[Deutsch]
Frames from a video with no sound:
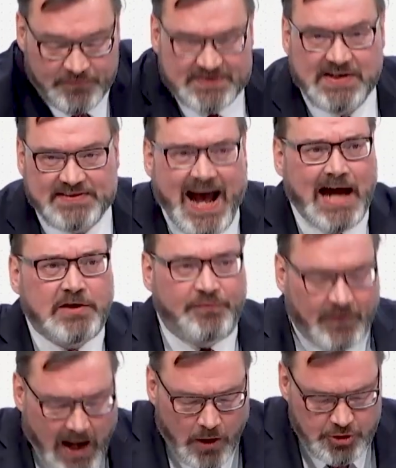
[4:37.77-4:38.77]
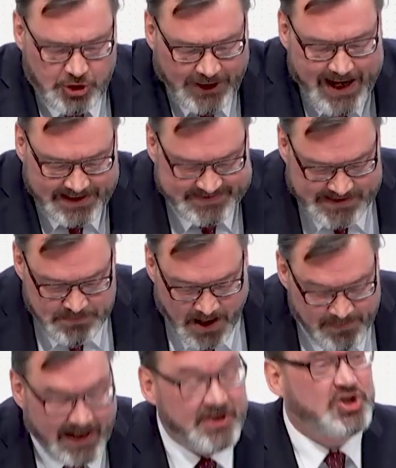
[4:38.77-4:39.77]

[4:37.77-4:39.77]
Zitat Frau Strack-Zimmermann.